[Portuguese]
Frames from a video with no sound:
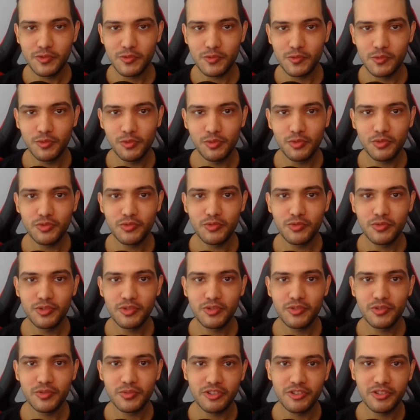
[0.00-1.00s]
mini curso
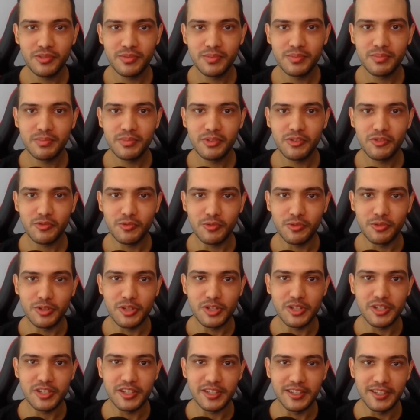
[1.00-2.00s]
de
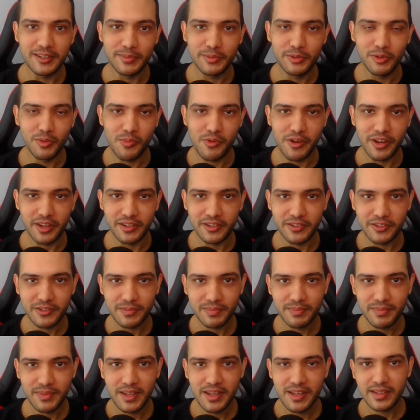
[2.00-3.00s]
Bitcoin e criptomoedas.
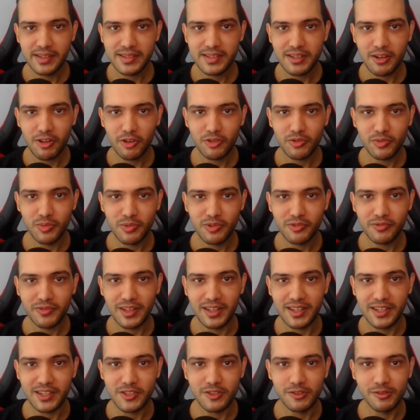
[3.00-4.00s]
Nessa aula, nós vamos
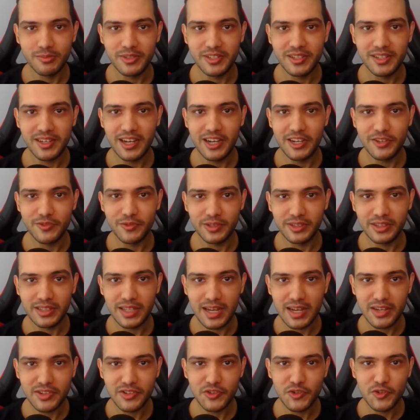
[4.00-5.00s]
falar sobre as
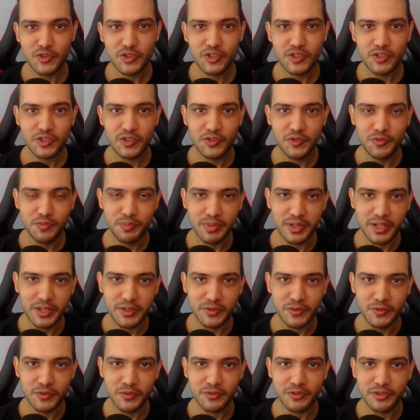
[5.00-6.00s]
vantagens e o
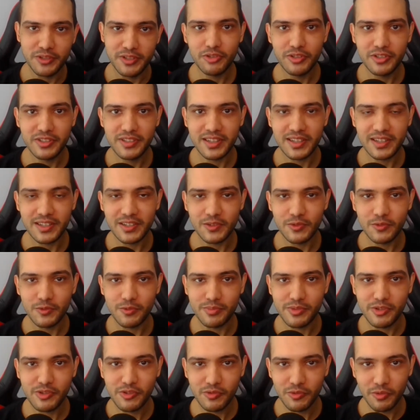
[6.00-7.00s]
preço de utilizar
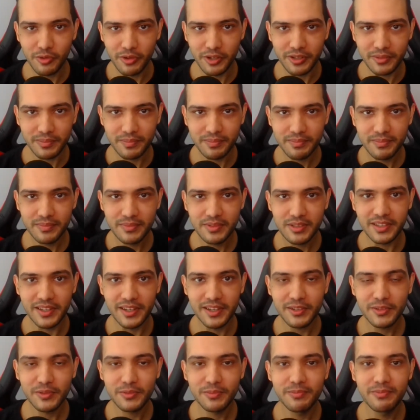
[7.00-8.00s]
o Bitcoin,
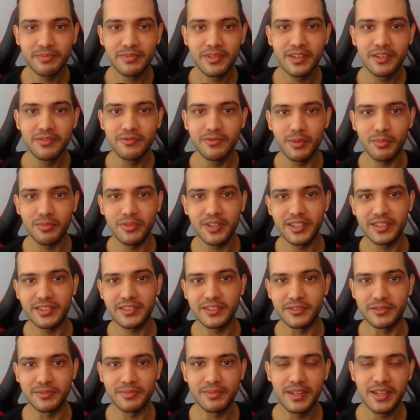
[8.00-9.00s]
certo? Vamos lá,
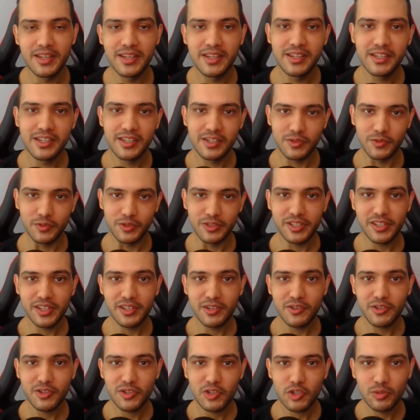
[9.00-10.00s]
então. Se você ainda
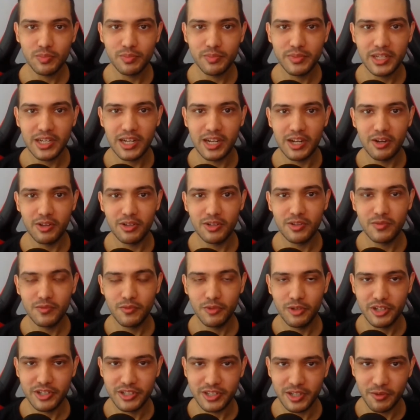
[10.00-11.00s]
não assistiu a primeira aula,
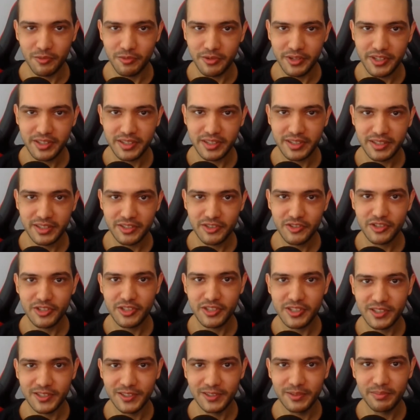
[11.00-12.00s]
vou deixar um link aqui na
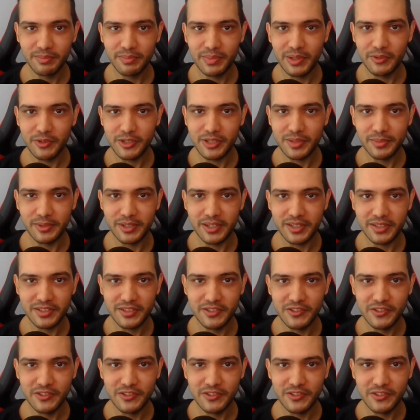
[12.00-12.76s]
descrição para você poder